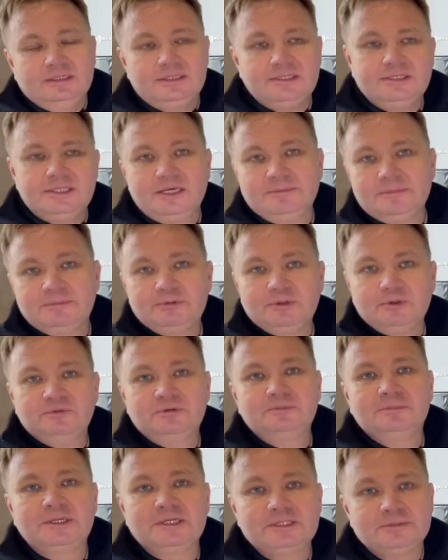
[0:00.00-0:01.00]
Система
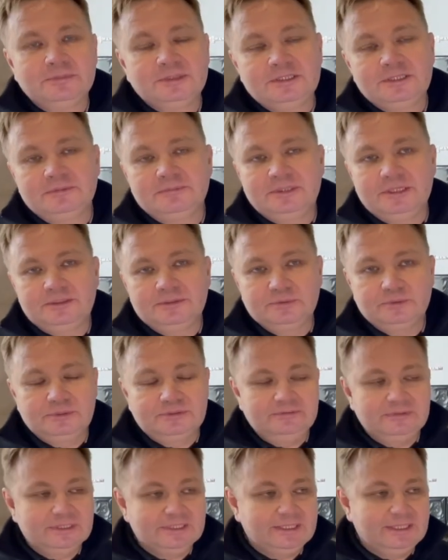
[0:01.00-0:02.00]
ProfiPress максимально
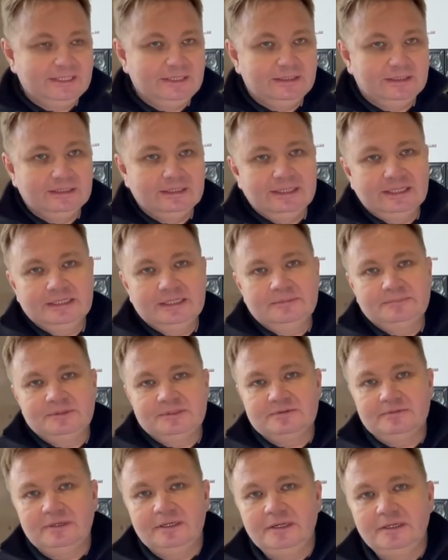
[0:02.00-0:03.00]
универсальна. Она
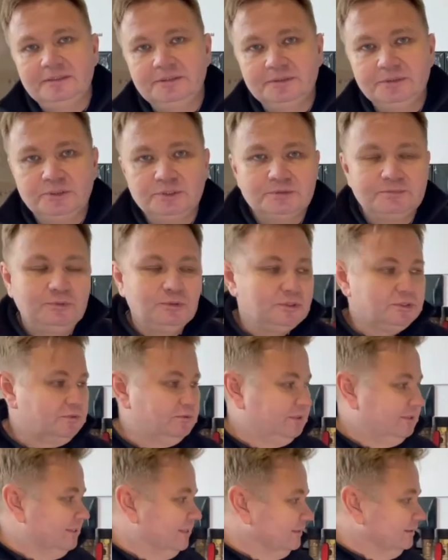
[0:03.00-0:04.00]
позволяет ее
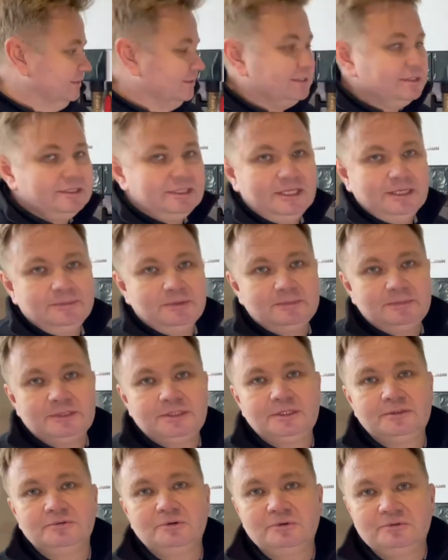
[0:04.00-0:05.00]
использовать как на системе
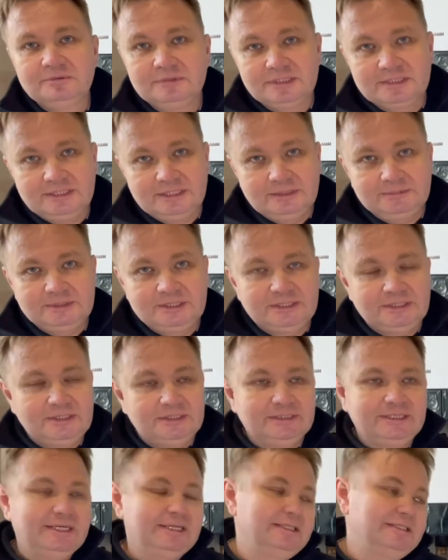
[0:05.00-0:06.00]
питьевого водоснабжения,
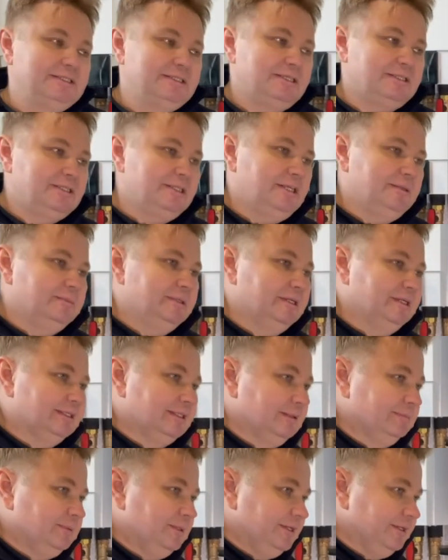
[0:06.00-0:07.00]
так и на системе
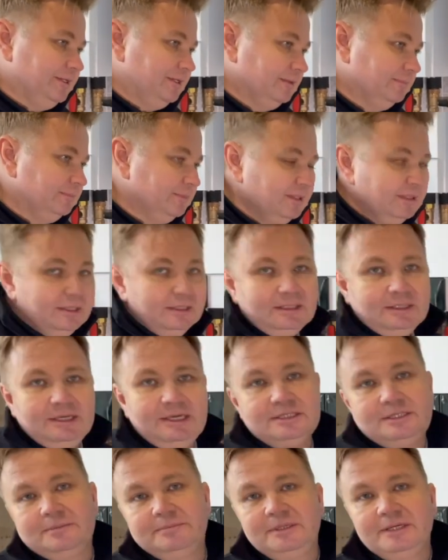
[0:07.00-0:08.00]
отопления.
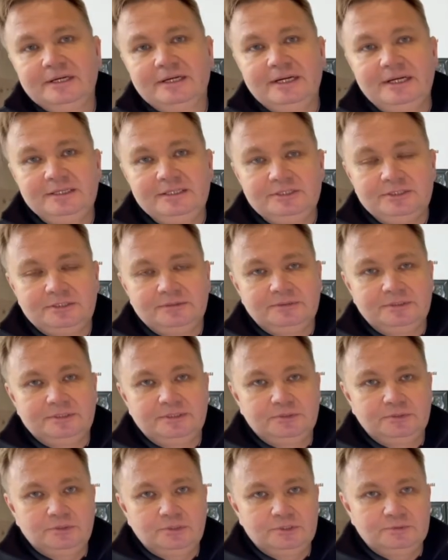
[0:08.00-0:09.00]
Этим не
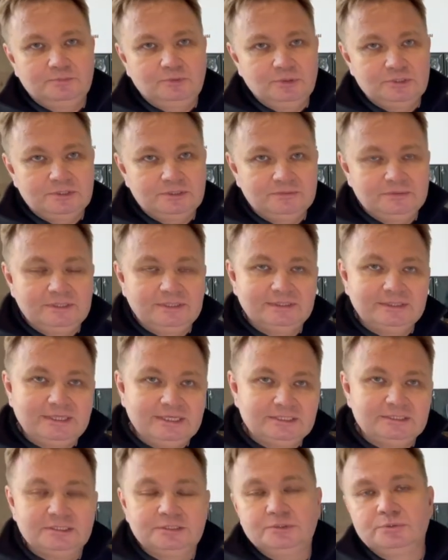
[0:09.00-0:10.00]
ограничивается ее использование.
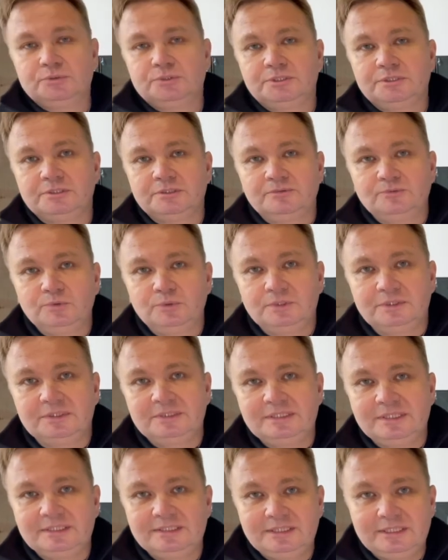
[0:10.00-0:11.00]
Также существует
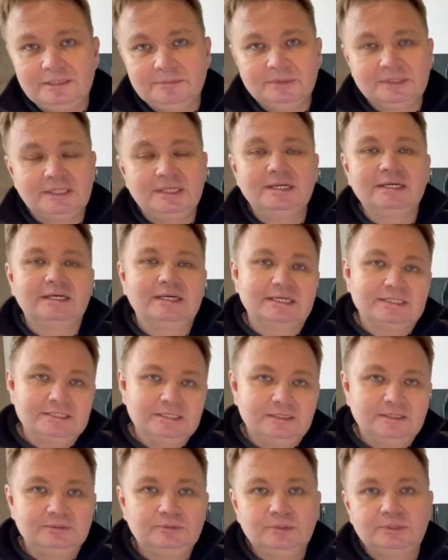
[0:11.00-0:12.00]
система для газа,
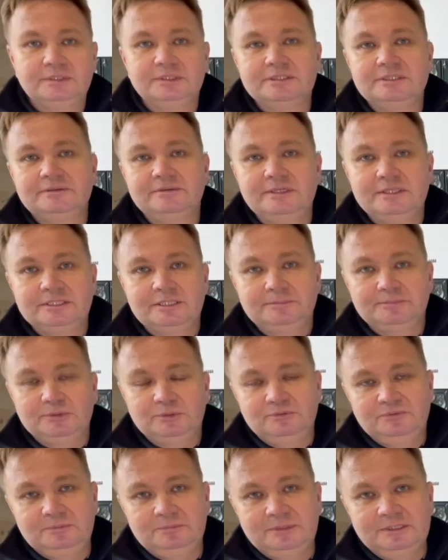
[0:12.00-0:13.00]
которая называется
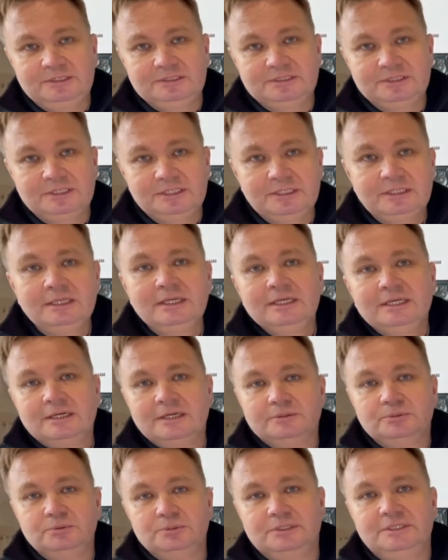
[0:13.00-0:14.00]
ProfiPress G,
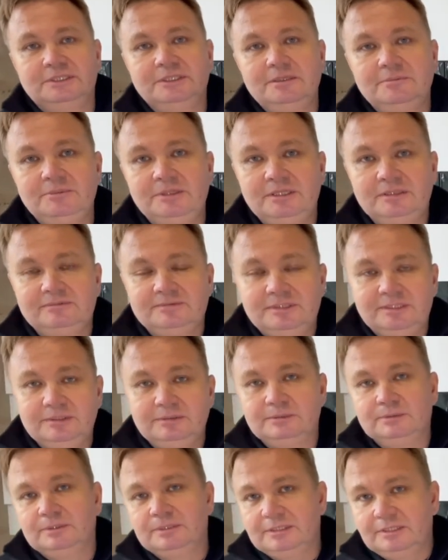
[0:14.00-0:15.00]
которая имеет все
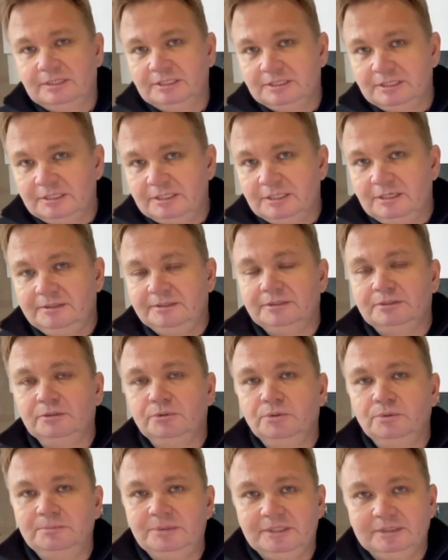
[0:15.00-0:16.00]
разрешительные
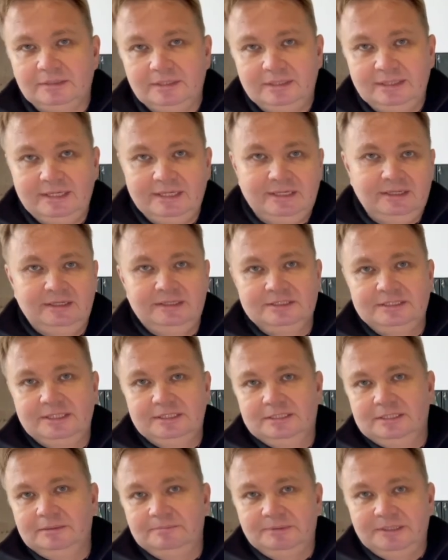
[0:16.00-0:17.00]
документы для
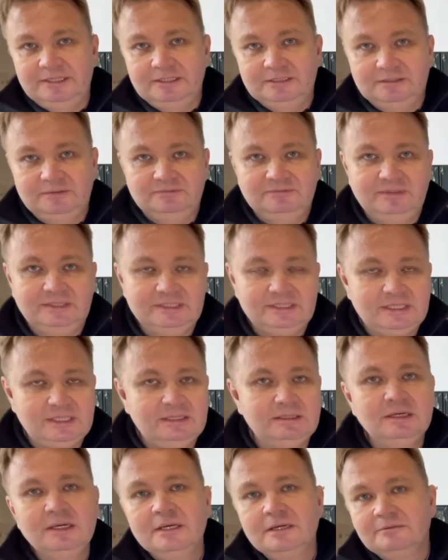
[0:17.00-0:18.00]
реализации проектов в
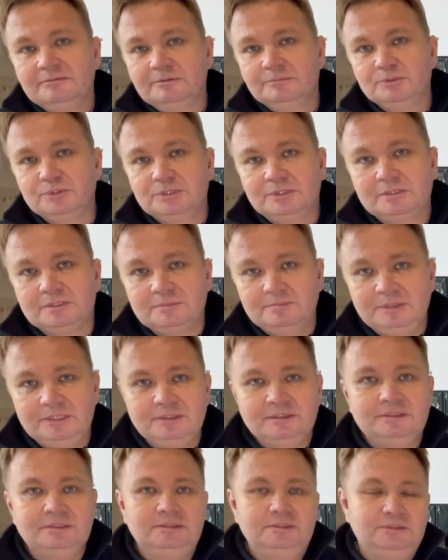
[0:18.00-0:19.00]
России. Вы можете
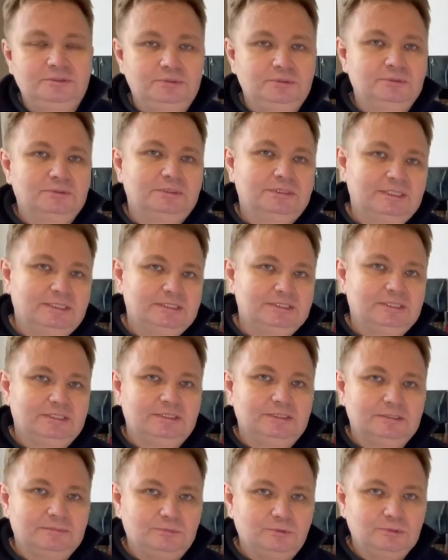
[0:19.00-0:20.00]
смело ее также
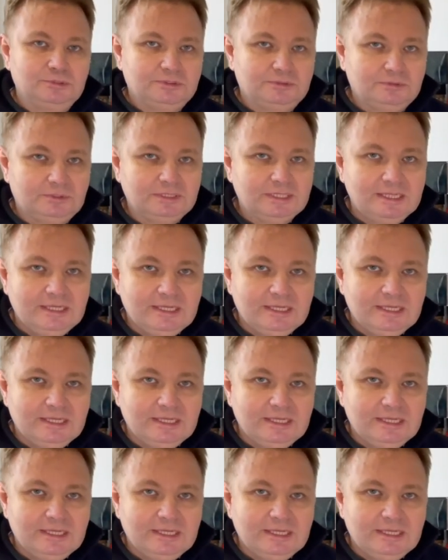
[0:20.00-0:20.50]
использовать.